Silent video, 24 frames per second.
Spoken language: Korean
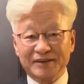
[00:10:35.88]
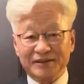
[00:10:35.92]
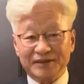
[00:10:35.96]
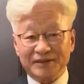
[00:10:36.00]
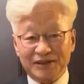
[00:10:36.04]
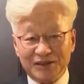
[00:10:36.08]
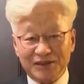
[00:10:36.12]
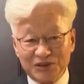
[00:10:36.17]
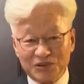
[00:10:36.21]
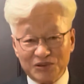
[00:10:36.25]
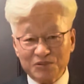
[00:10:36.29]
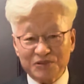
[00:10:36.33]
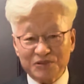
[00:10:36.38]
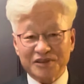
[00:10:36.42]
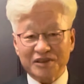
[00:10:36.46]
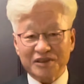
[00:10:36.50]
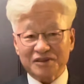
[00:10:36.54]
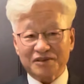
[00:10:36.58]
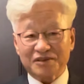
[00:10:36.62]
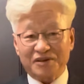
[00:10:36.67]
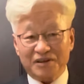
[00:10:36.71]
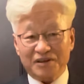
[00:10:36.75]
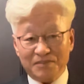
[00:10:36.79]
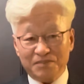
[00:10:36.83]

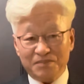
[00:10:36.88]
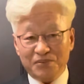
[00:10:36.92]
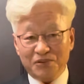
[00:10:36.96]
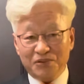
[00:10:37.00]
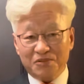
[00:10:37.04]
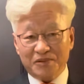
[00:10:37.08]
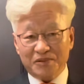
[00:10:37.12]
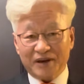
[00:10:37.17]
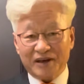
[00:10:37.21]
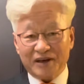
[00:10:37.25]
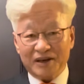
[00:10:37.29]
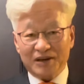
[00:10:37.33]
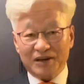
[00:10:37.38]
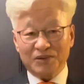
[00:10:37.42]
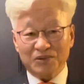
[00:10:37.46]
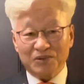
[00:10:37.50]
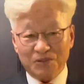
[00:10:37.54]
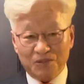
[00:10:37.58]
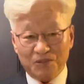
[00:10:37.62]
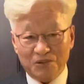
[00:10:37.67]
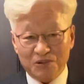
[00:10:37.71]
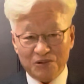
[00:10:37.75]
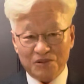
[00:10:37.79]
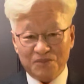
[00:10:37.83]
이준석 대표가
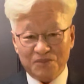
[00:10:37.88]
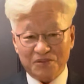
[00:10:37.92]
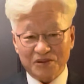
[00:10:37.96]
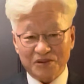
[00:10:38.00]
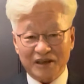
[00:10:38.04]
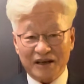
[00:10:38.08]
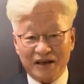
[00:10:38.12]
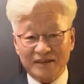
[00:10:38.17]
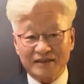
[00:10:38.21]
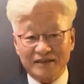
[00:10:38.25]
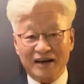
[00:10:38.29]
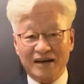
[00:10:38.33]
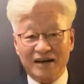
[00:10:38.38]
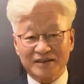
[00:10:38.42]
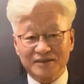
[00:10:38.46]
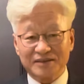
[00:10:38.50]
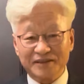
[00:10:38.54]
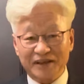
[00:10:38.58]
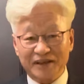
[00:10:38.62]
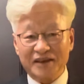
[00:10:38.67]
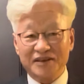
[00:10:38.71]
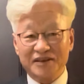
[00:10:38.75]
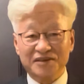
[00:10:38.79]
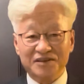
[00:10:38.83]
오늘보다 나은
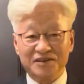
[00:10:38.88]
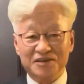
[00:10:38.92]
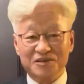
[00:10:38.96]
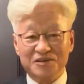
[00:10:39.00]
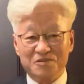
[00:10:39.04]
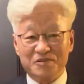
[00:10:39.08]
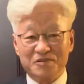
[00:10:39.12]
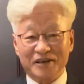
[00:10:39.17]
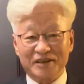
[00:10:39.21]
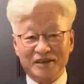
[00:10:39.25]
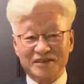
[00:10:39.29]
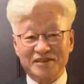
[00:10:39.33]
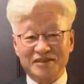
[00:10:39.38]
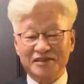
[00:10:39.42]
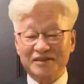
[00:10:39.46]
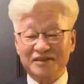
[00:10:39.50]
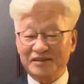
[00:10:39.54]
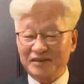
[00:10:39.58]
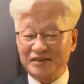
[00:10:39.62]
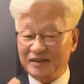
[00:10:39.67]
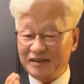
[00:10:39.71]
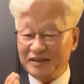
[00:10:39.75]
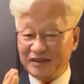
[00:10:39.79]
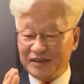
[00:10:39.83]
내일을
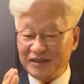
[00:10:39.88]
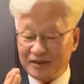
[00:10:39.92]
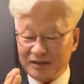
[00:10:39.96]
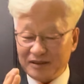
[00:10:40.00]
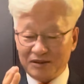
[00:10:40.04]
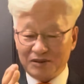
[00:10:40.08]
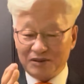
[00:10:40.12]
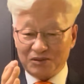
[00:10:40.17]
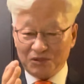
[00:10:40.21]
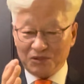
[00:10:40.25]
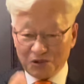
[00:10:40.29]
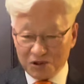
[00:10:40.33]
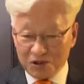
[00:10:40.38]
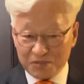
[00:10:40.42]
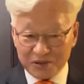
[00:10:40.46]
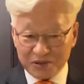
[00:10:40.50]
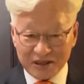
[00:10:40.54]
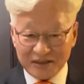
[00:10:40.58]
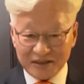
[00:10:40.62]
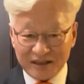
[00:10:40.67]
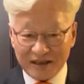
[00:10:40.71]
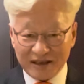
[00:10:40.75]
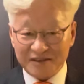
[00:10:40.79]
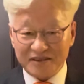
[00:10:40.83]
위해서
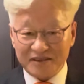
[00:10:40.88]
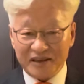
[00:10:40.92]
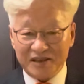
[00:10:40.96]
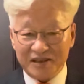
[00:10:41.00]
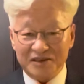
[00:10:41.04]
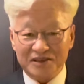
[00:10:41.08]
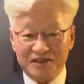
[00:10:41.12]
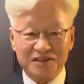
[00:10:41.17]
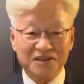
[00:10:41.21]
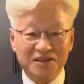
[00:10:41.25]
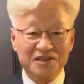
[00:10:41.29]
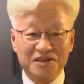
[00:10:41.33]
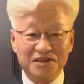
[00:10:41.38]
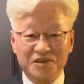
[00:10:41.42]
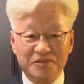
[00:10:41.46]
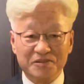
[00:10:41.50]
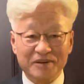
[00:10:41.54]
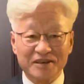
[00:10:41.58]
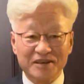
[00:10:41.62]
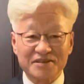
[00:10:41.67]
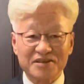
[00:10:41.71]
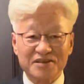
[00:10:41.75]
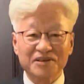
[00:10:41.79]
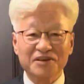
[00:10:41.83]
오늘보다 나은 내일을 열기
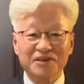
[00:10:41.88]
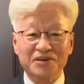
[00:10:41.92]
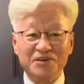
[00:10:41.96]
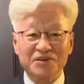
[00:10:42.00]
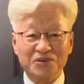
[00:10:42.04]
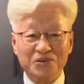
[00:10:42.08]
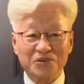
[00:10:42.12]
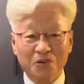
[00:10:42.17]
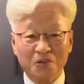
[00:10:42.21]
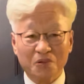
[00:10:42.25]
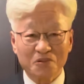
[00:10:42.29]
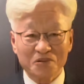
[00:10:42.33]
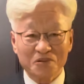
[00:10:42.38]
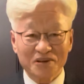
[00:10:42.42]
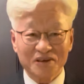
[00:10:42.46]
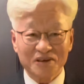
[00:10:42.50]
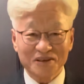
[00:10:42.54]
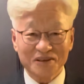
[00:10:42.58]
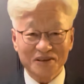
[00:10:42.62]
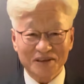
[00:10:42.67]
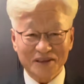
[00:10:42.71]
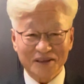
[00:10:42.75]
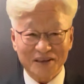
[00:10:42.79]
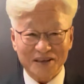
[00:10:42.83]
위해서
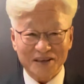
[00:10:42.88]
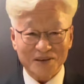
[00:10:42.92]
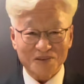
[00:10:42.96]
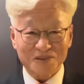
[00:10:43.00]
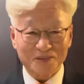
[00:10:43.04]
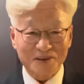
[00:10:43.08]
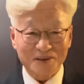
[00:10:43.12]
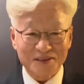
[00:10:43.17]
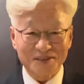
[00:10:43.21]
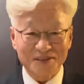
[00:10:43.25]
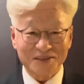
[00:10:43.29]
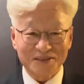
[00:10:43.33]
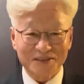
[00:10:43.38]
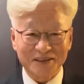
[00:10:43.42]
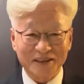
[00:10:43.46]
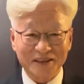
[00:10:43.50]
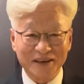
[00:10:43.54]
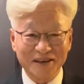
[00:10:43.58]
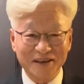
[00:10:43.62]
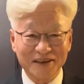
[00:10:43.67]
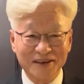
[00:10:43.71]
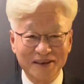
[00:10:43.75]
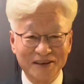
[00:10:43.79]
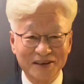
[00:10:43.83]
용기를 내라고 했을
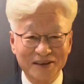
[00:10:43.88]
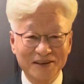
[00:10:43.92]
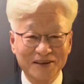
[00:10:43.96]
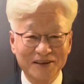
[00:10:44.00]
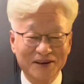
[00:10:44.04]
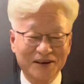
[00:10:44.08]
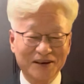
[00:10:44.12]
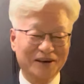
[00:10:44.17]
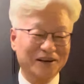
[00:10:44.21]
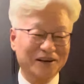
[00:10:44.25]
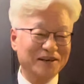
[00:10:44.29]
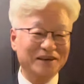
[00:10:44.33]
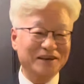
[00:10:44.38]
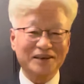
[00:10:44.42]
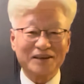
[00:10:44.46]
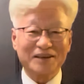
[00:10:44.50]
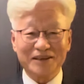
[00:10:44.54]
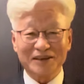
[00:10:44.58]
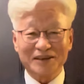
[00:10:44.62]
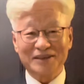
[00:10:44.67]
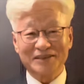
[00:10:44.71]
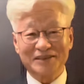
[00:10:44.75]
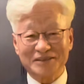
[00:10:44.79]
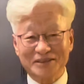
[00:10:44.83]
때 아,
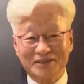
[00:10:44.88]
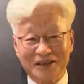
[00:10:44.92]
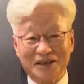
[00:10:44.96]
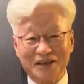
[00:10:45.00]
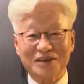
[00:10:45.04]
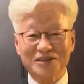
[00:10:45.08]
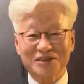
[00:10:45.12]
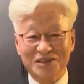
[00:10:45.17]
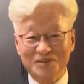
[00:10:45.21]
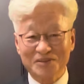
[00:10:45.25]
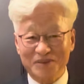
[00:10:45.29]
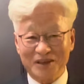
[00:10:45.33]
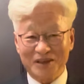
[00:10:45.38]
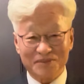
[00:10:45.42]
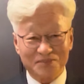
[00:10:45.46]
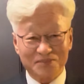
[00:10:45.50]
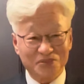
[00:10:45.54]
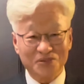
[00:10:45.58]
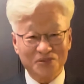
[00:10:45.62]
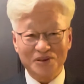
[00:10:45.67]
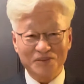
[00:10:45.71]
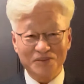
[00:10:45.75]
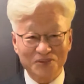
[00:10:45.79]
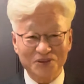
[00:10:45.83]
제 가슴에
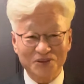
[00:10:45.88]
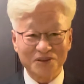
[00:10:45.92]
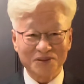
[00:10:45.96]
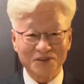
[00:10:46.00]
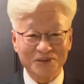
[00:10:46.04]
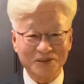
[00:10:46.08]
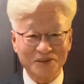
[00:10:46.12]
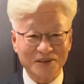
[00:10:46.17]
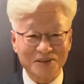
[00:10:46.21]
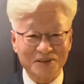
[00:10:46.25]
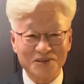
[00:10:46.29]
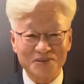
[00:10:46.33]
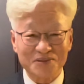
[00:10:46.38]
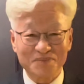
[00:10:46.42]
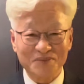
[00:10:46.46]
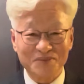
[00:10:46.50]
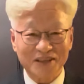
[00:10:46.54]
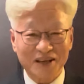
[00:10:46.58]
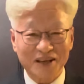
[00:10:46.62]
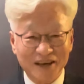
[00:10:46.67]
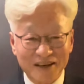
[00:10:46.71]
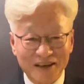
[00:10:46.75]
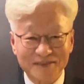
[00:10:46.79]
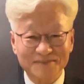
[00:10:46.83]
불이
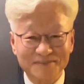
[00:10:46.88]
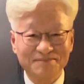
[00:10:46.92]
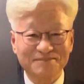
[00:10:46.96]
붙어뜨렸습니다.